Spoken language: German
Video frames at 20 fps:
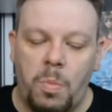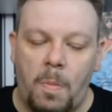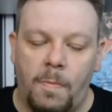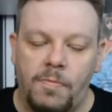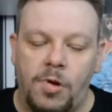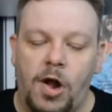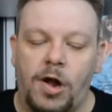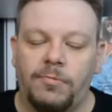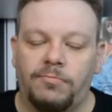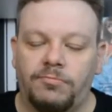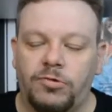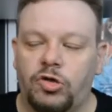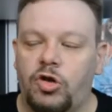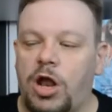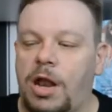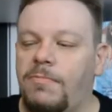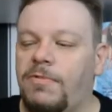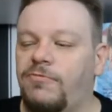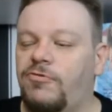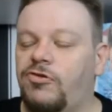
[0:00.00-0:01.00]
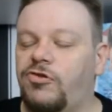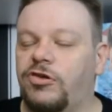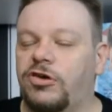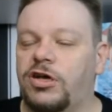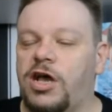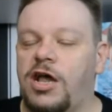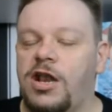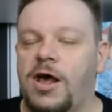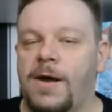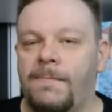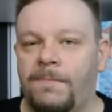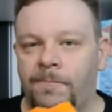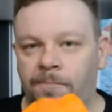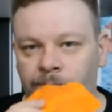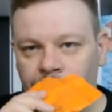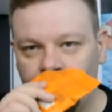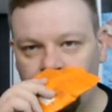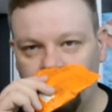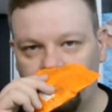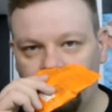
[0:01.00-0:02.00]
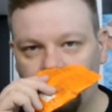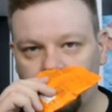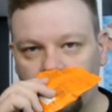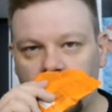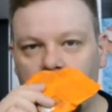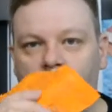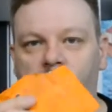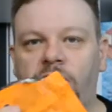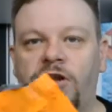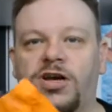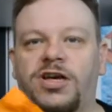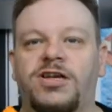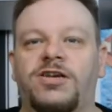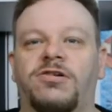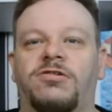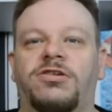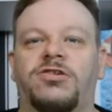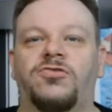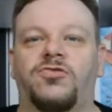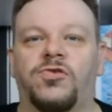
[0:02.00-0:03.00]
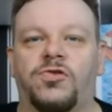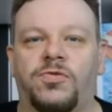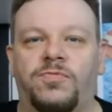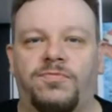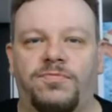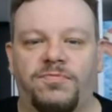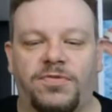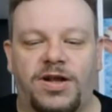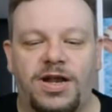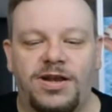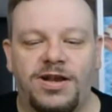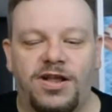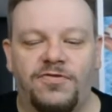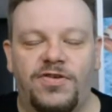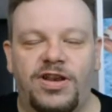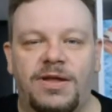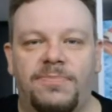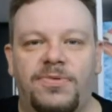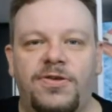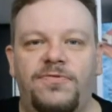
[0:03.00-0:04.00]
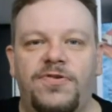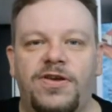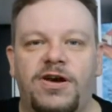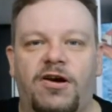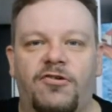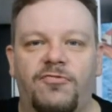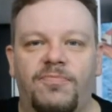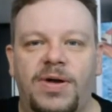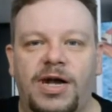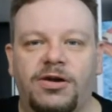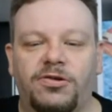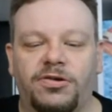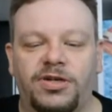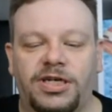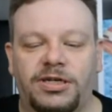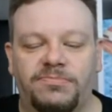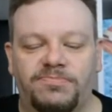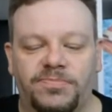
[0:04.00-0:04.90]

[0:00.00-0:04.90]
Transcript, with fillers: Ja, die kleinen Beefies sind geiler. Und die riechen auch nicht so. Kennt ihr das, wenn ihr Beefy aufmacht und dann